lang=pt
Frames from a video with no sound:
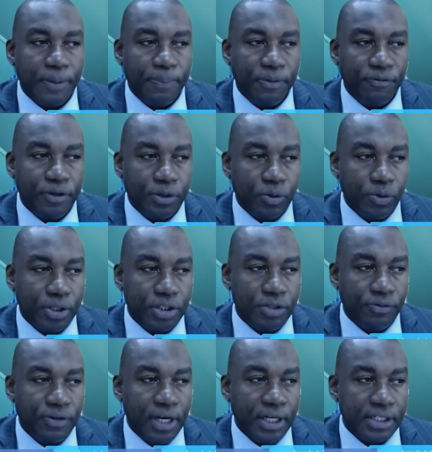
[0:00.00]

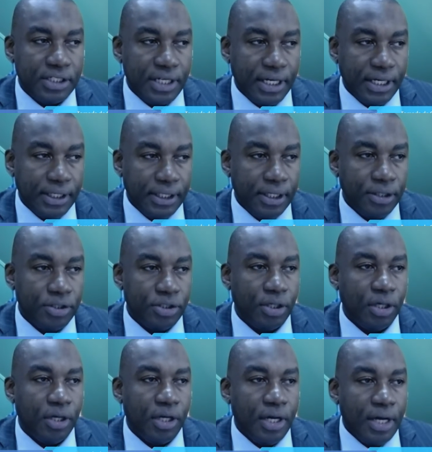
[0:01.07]
realizados pela pasta aos
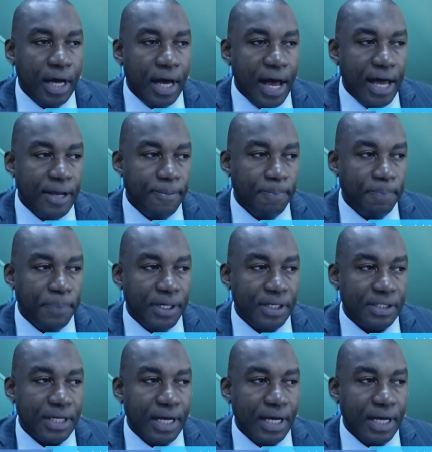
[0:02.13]
fornecedores,